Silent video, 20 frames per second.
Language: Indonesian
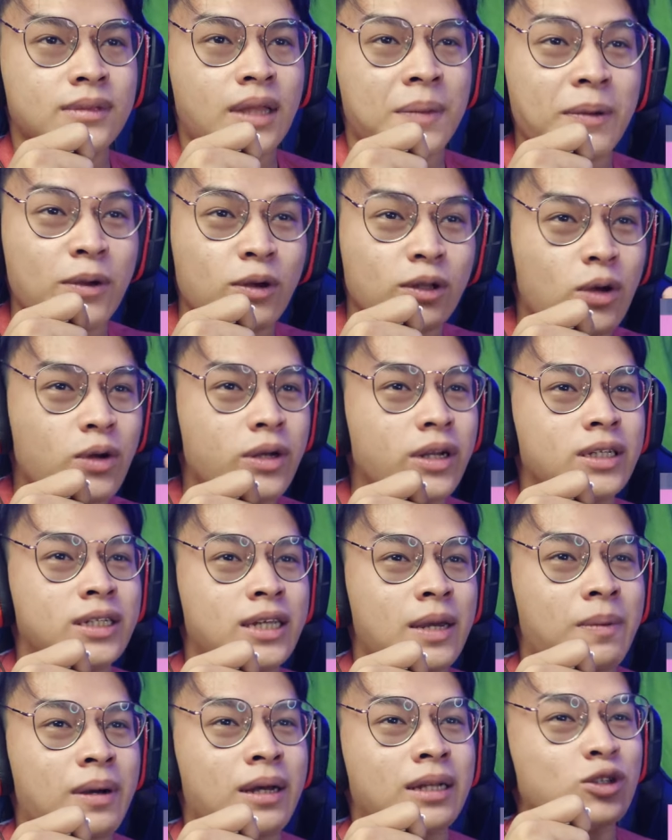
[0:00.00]
tapi gue tahu nih
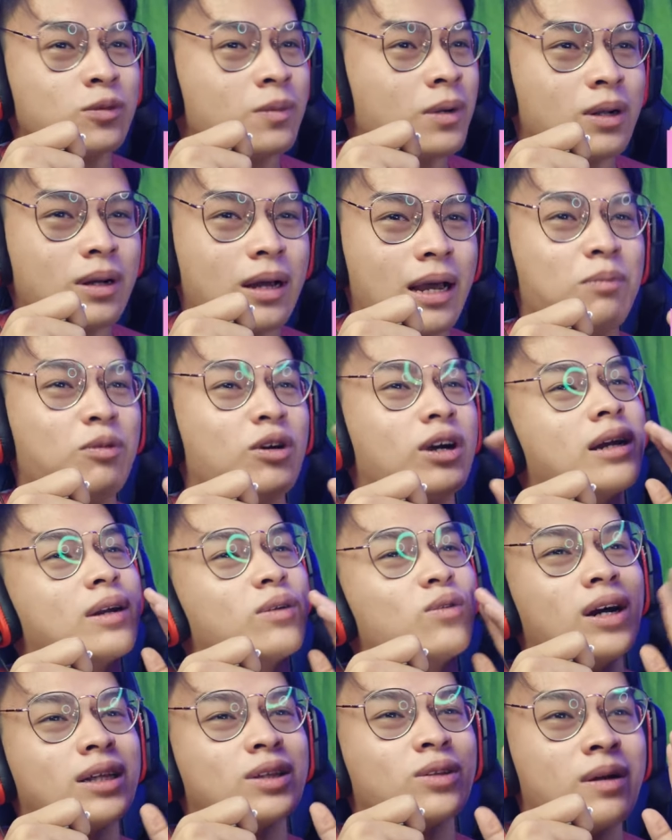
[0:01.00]
siapa cuma eh
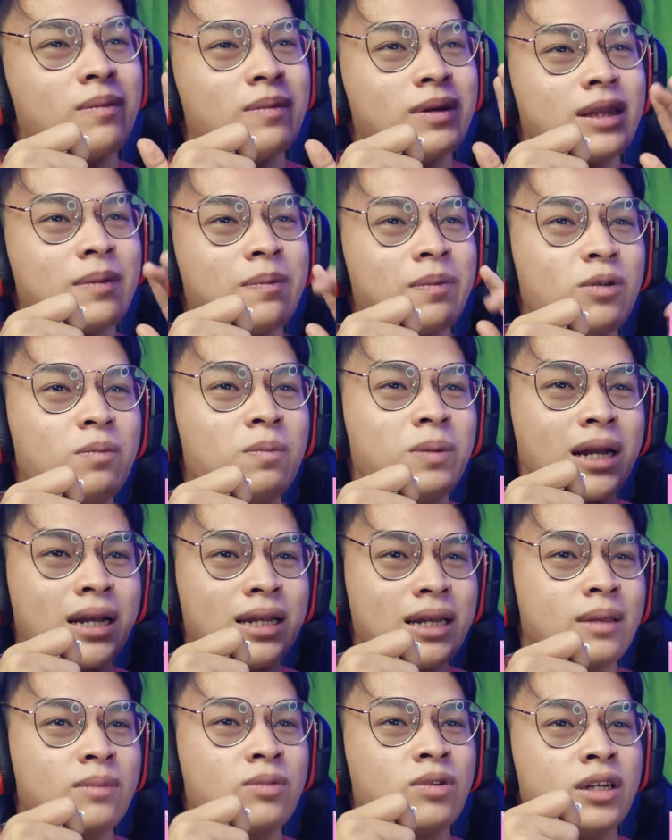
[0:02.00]
bukan gua atau namanya tapi gue pernah
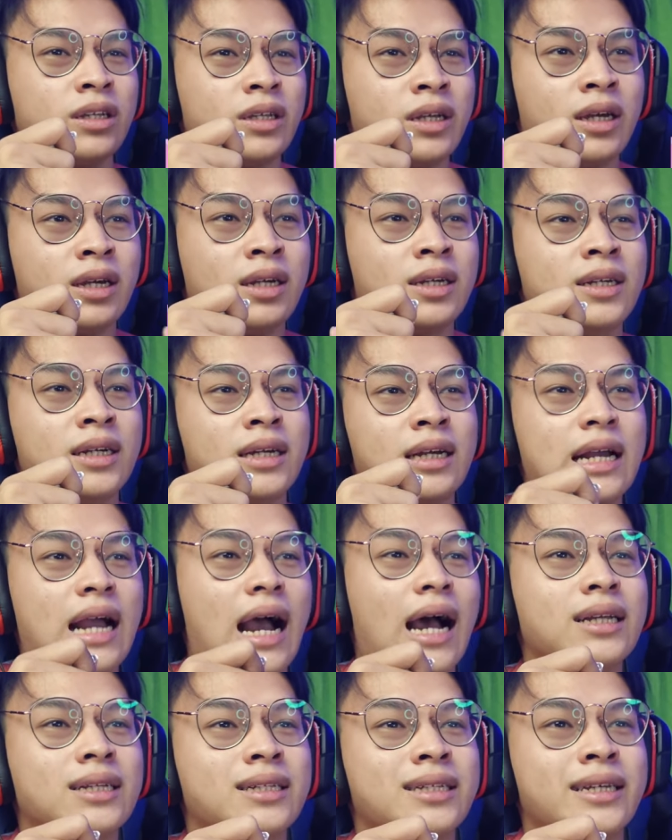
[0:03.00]
lihat mukanya
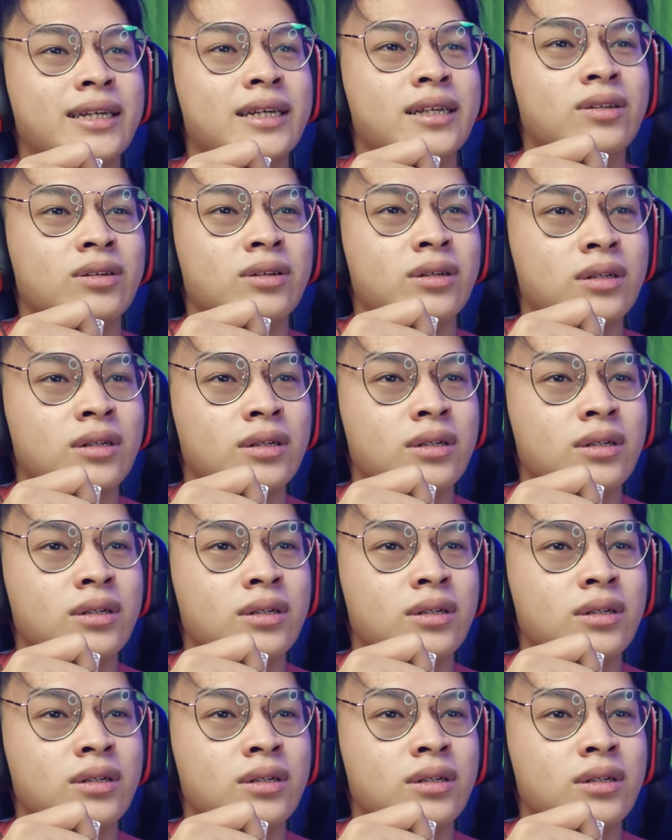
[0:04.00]
gasing asing gitu